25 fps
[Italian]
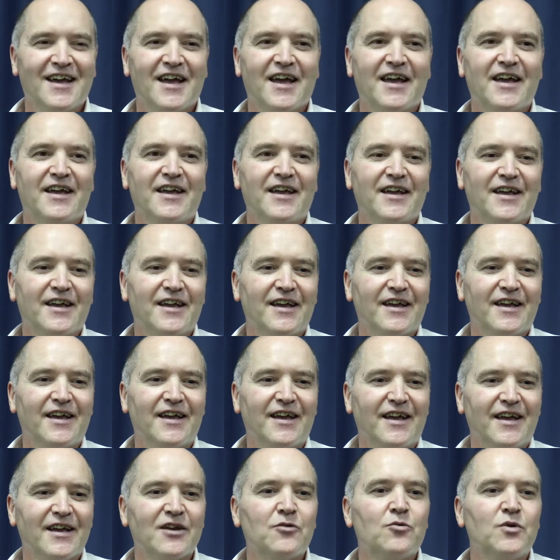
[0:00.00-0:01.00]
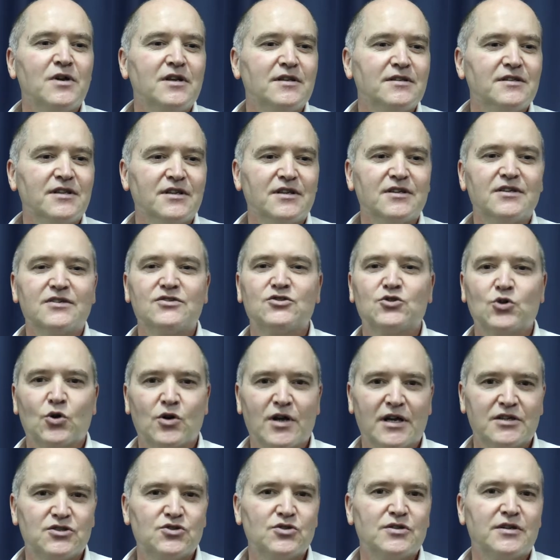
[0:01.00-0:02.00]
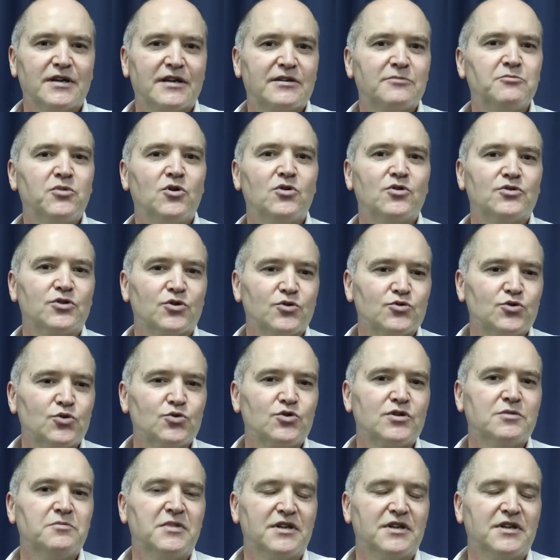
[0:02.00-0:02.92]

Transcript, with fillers: e, e quindi stoccaggio di carbone con tutti i